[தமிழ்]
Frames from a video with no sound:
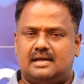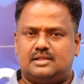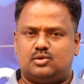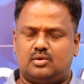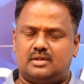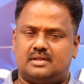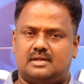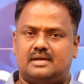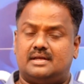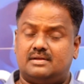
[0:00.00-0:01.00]
இது குறித்து
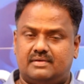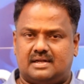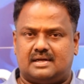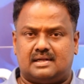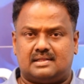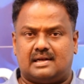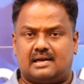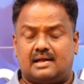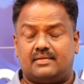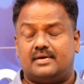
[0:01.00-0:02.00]
இருவேறு கருத்துக்கள்
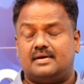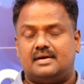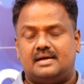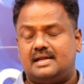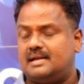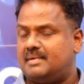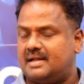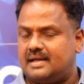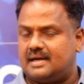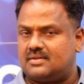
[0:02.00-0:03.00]
இருக்குது என்ன
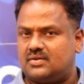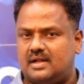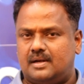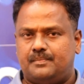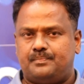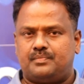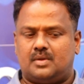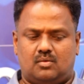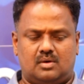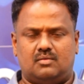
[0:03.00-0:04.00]
மாதிரி கருத்துக்கள்
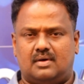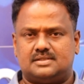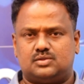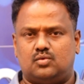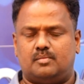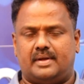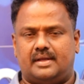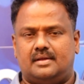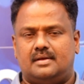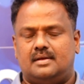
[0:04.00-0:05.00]
ஒன்று வாசு உண்மை
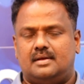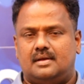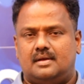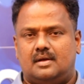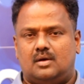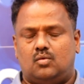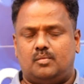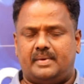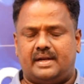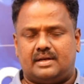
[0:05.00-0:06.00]

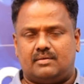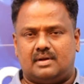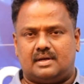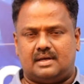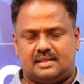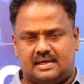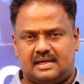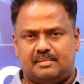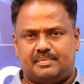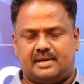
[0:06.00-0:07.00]
உண்மைன்றவங்களுக்கு அது
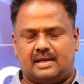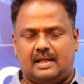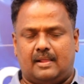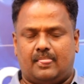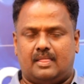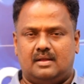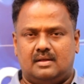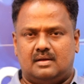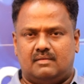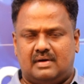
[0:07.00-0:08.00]
ரெண்டாக பிரிக்கலாம்
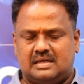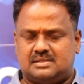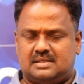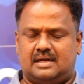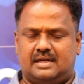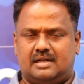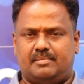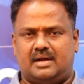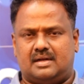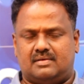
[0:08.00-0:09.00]
வாசுனா
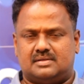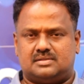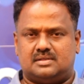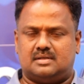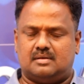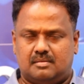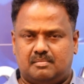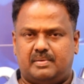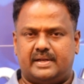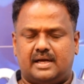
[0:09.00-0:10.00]
நேர்மையான வாசு
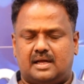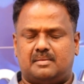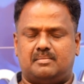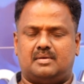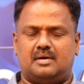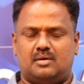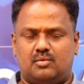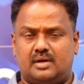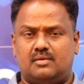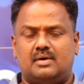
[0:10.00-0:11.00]
பரிகாரம்
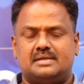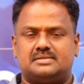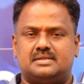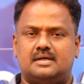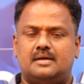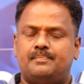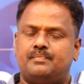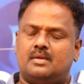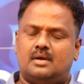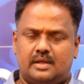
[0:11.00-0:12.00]
உடன் வாசு
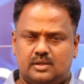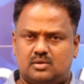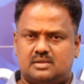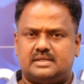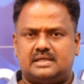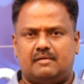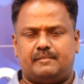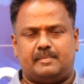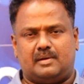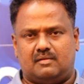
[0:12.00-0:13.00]
இன்னொரு செட் ஆஃப்
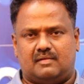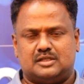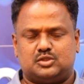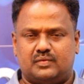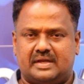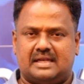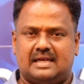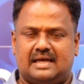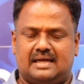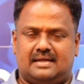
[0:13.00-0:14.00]
பீப்புளுக்கு வாசுவே
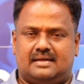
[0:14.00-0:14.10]
இல்லை